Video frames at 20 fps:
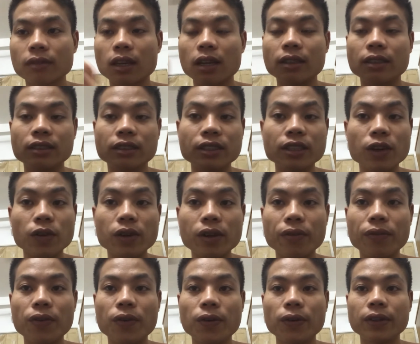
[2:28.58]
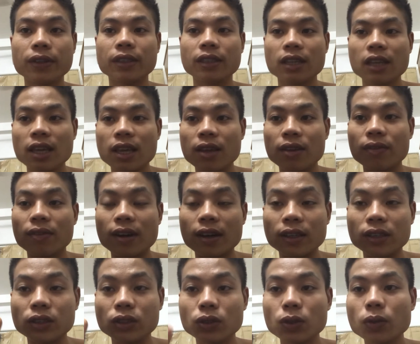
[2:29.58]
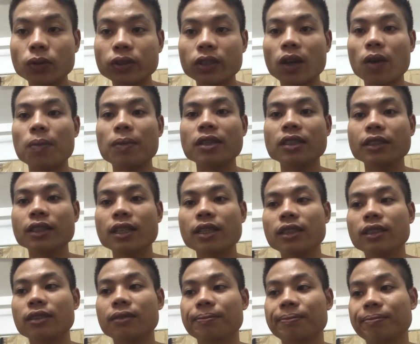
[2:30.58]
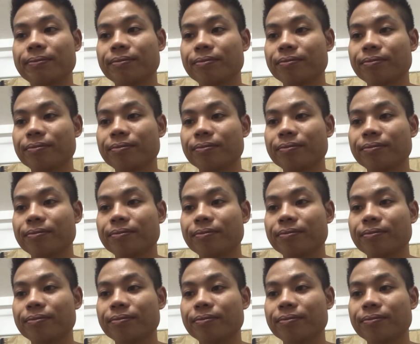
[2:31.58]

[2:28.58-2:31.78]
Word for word: thật nhiều niềm vui và chúc cháu mới sinh